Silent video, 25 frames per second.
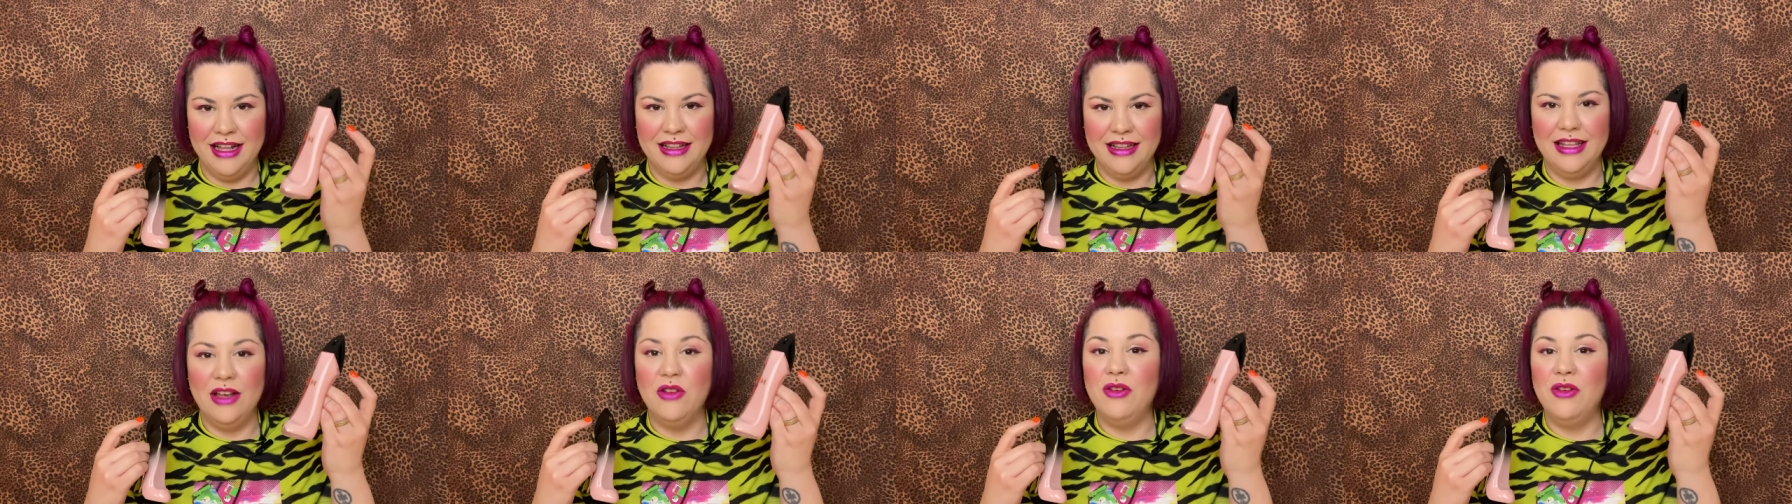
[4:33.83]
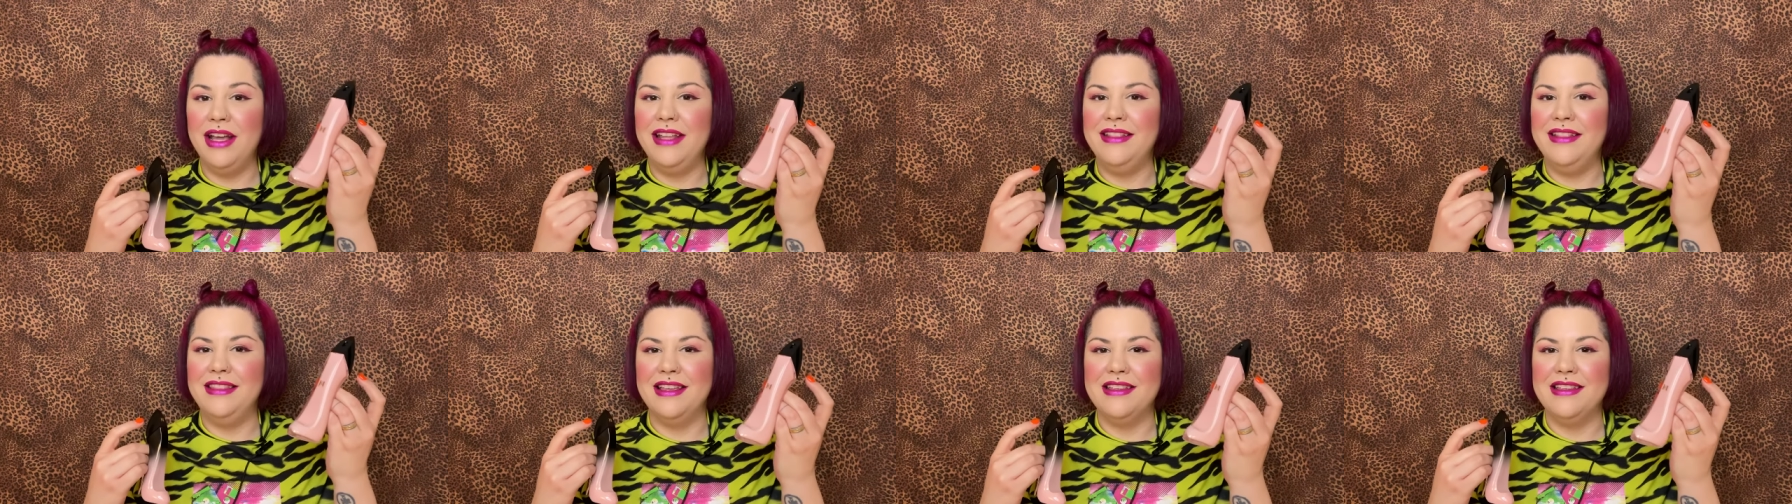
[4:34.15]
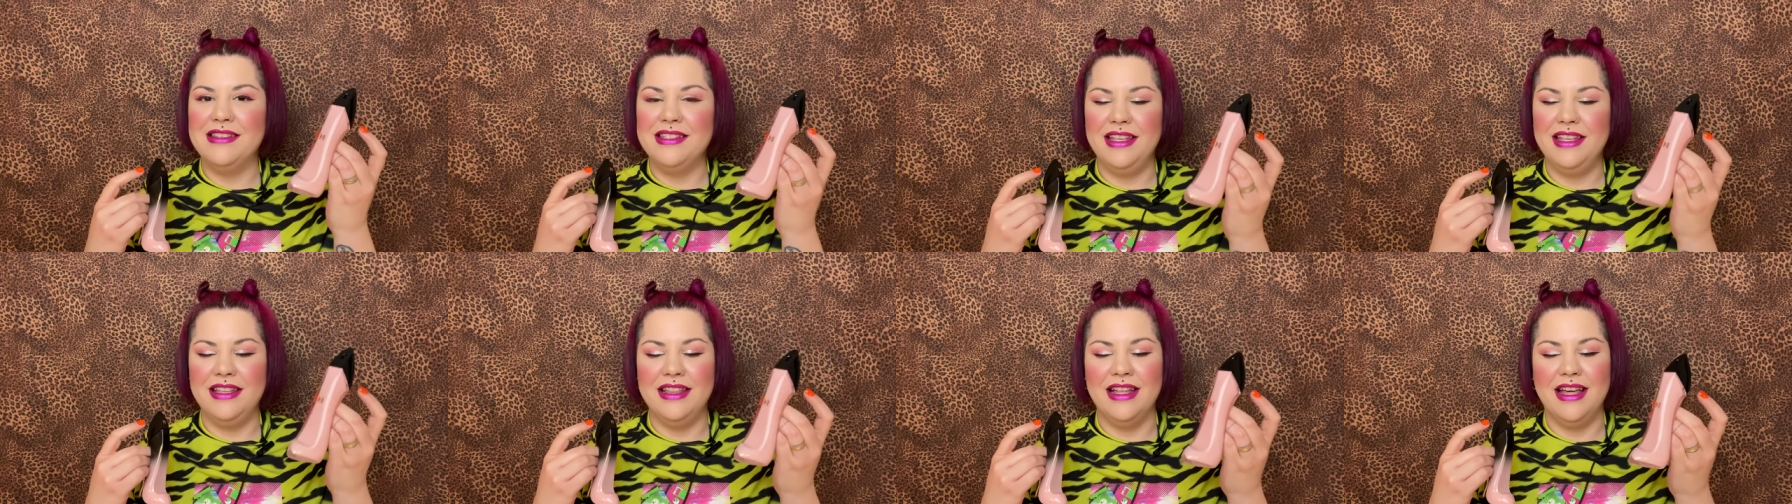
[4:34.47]
tiene una
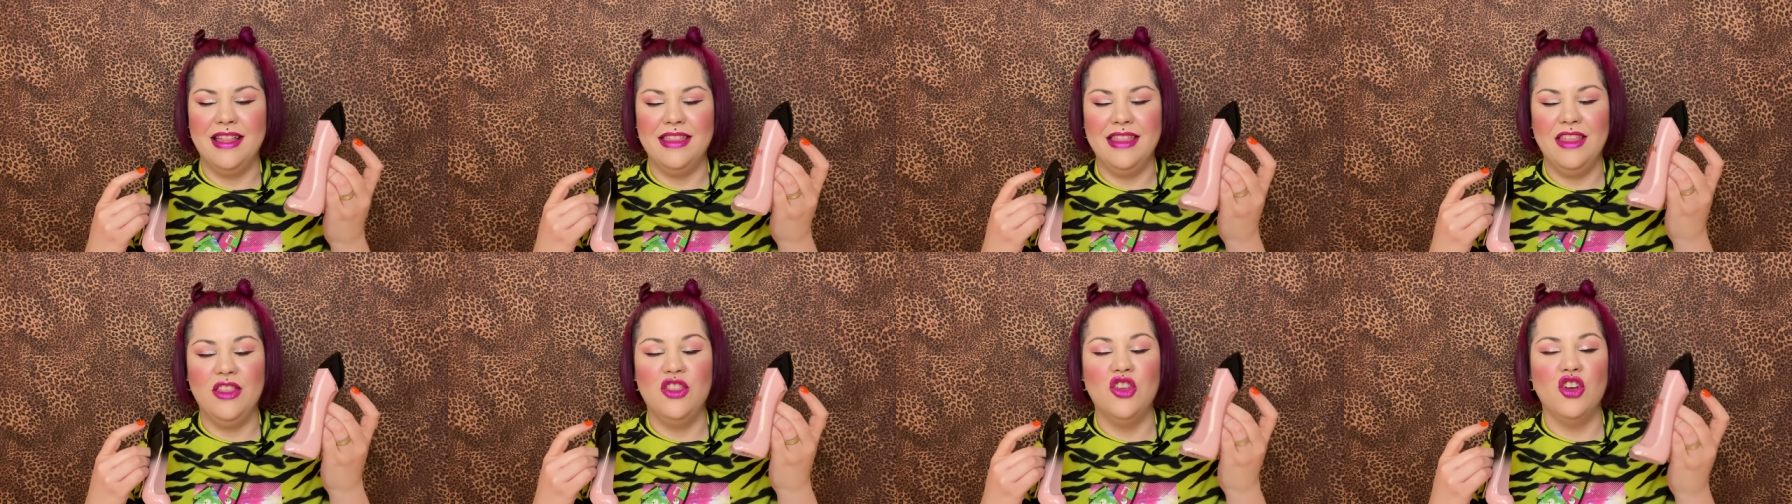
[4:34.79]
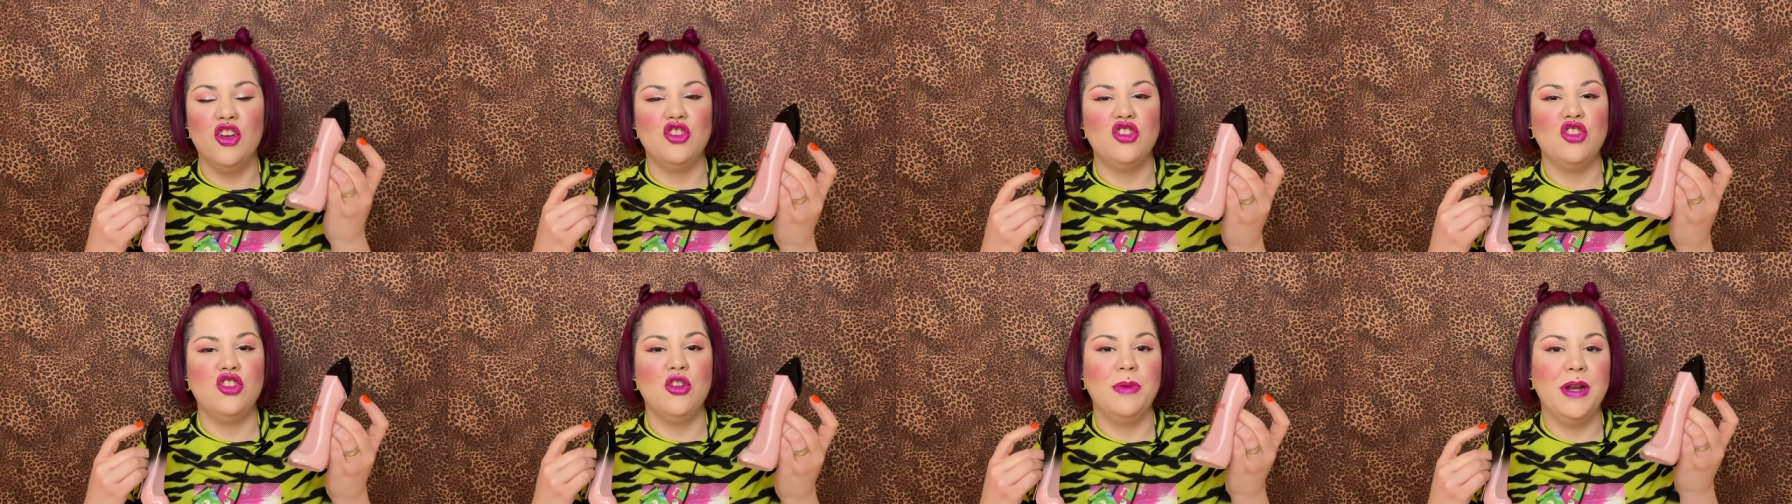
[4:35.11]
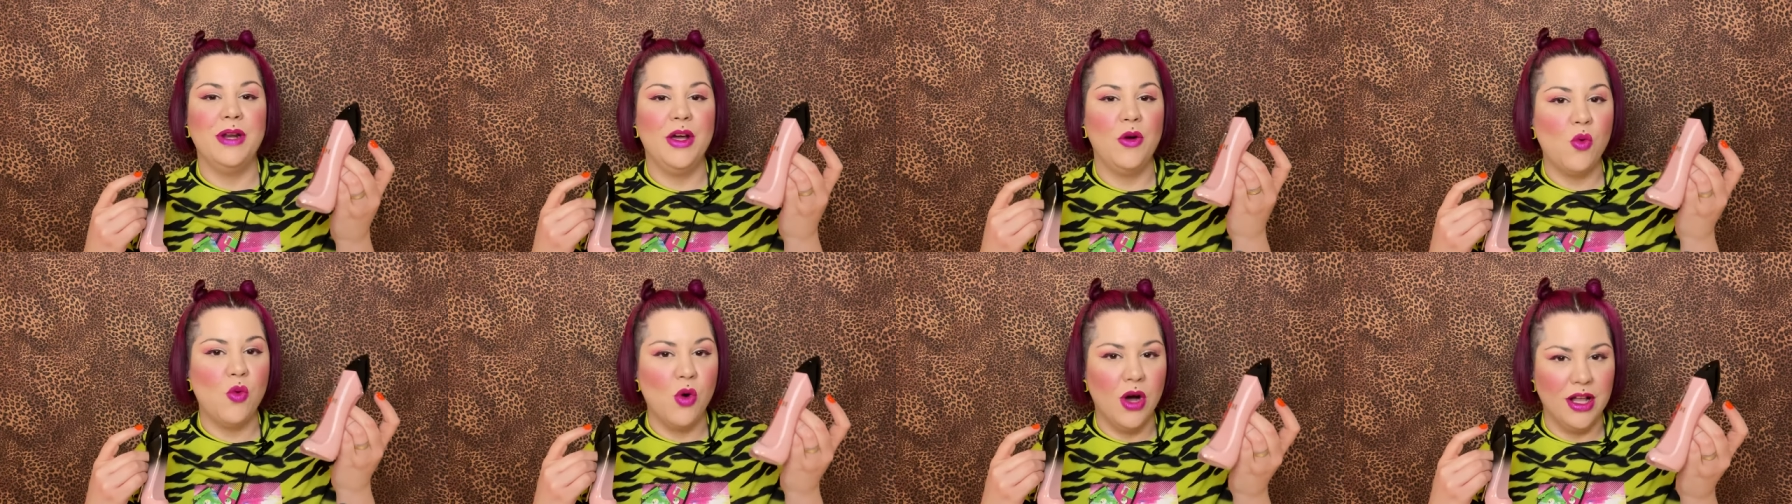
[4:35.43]
intensidad de 2
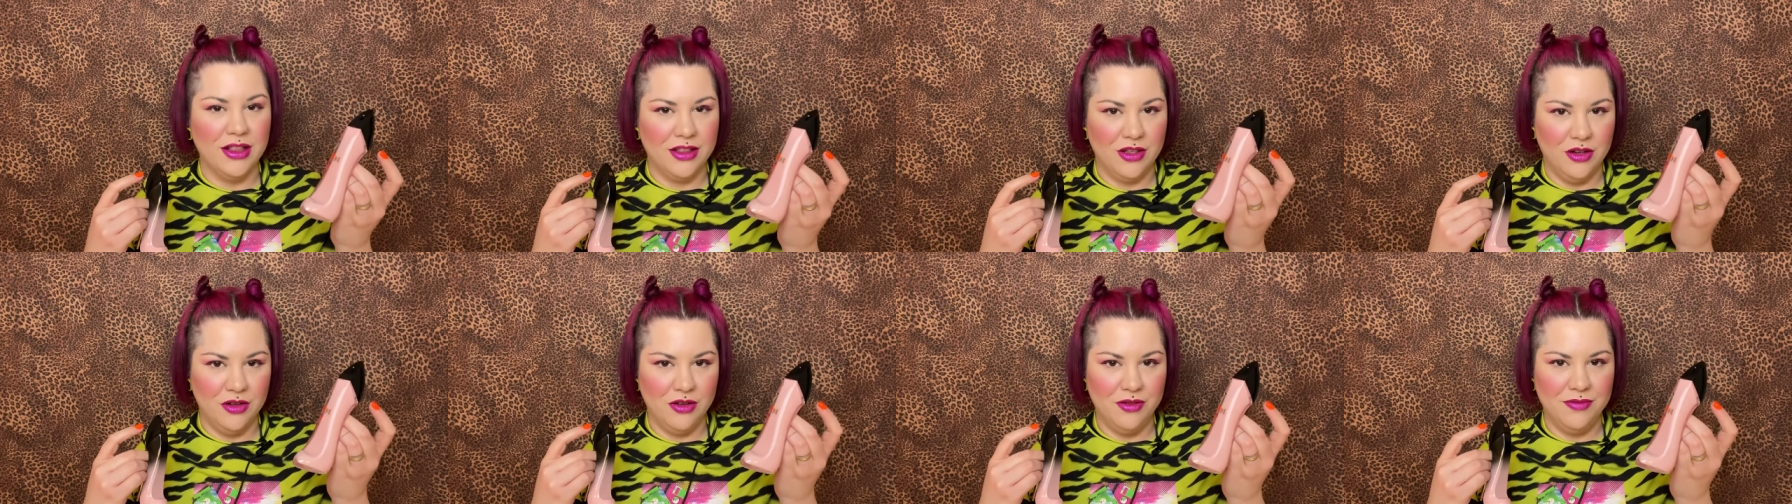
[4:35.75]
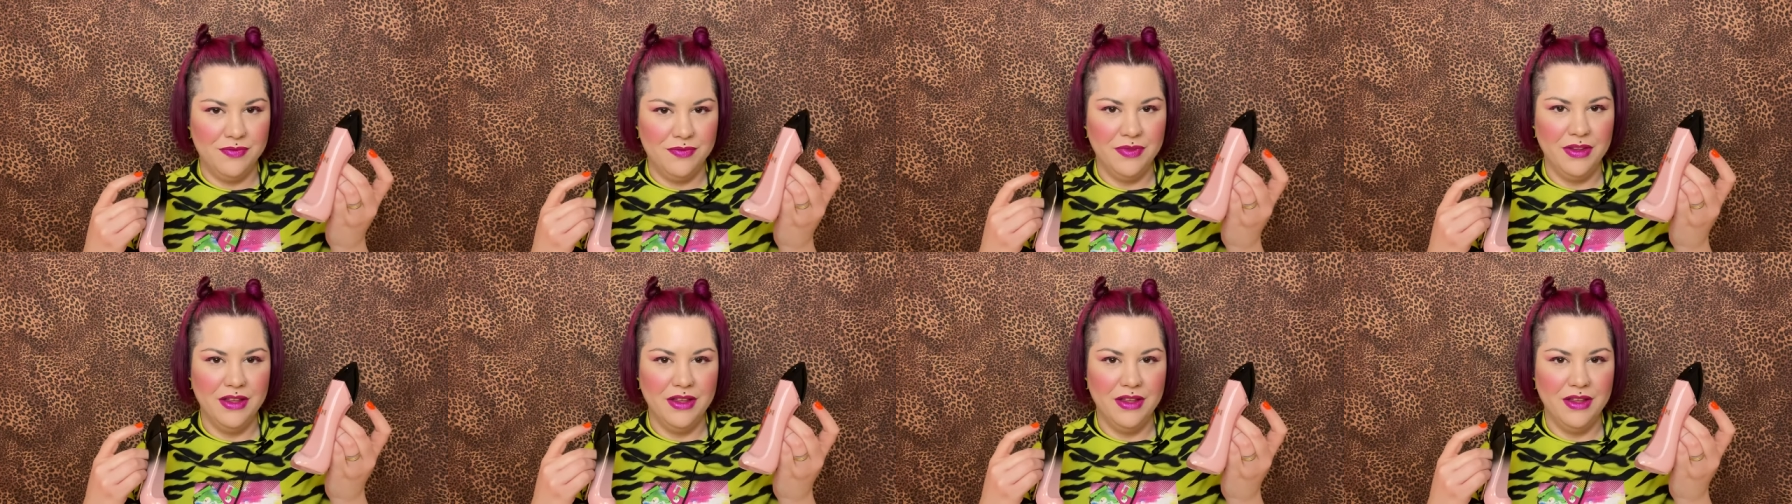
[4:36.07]
sobre 4,